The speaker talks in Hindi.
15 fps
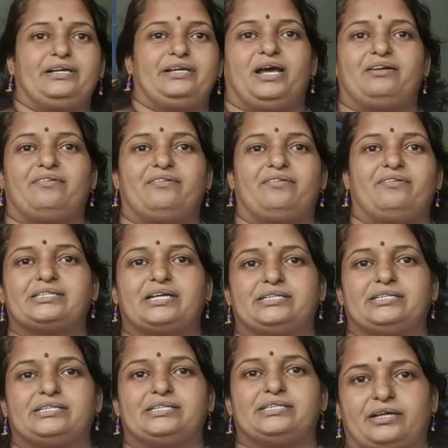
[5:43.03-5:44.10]
अपना एडवर्टाइज
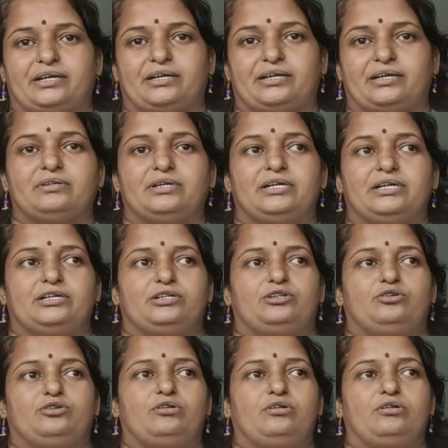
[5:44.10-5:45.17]
कैसा करे
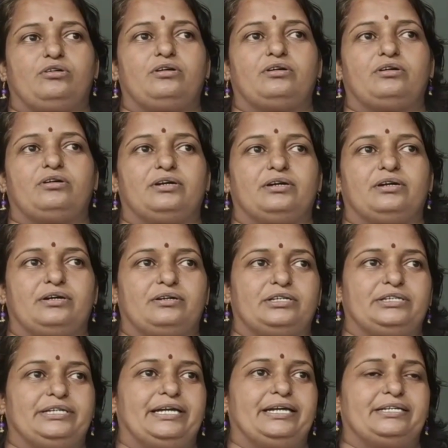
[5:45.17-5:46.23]
तो
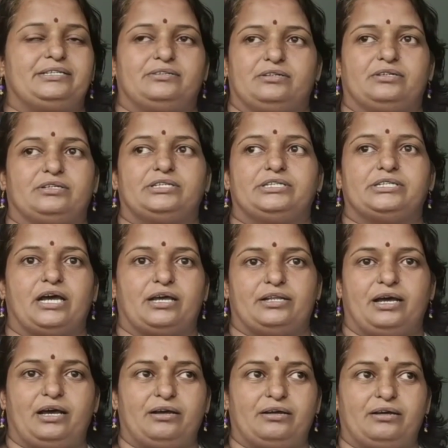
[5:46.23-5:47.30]
ये
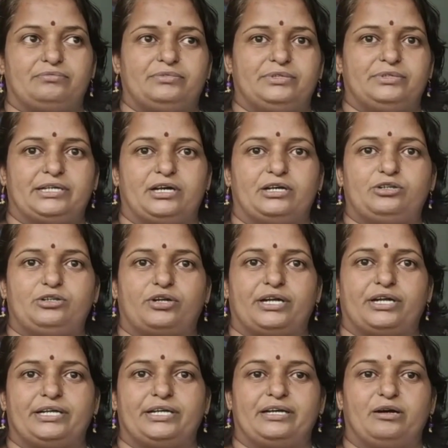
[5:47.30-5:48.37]
ज्यादा दिक्कत हो
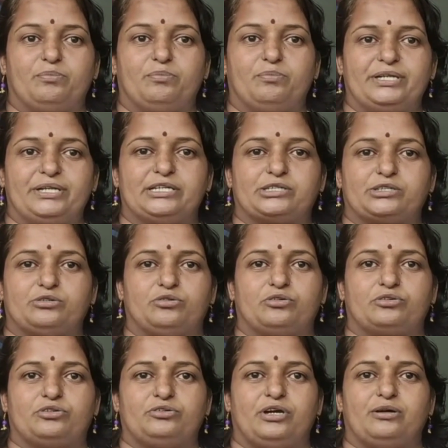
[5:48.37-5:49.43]
रही थी कंपनीज को
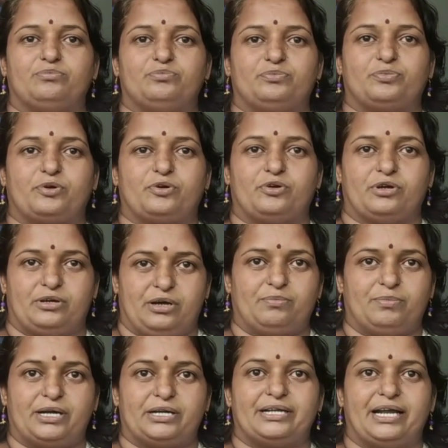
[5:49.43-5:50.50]
कि हम
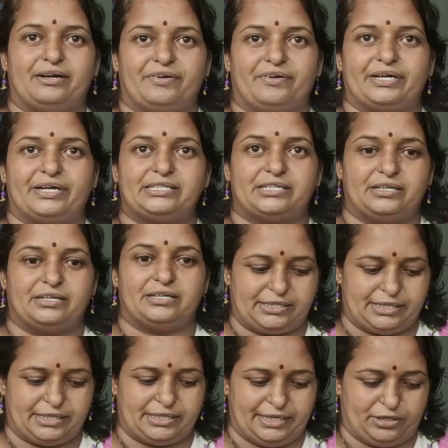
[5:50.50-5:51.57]
हमारा तो एडवर्टाइज चलना
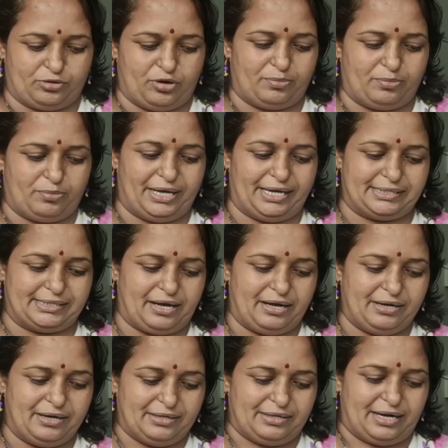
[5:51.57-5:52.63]
चाहिए तो हमने
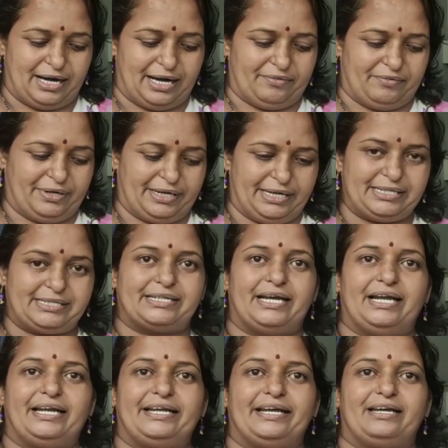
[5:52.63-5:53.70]
ऐसा एडवर्टाइज
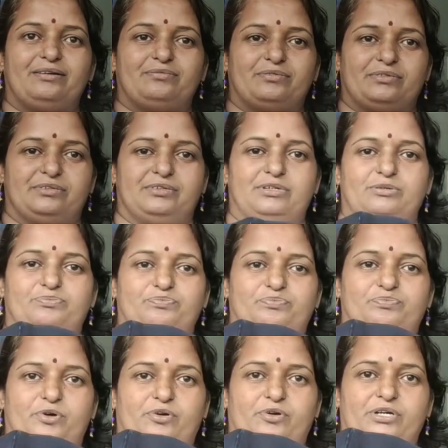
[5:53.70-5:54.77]
के लिए
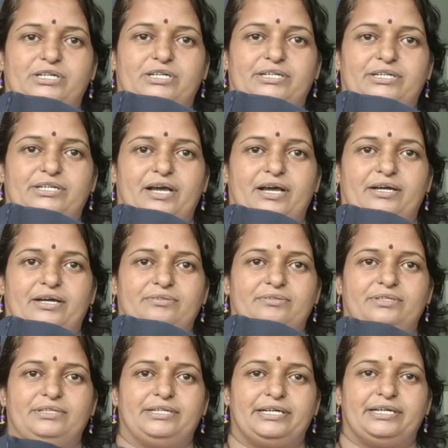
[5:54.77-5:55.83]
प्रोडक्शन किया है
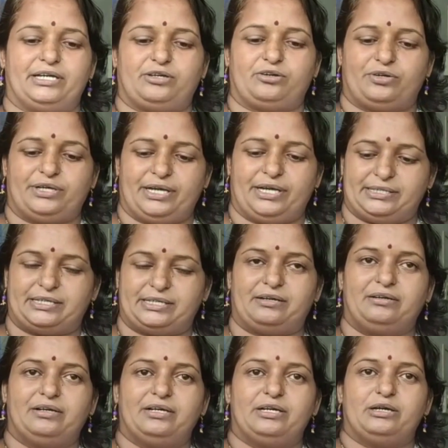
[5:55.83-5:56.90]
ये देखो ये ऐसा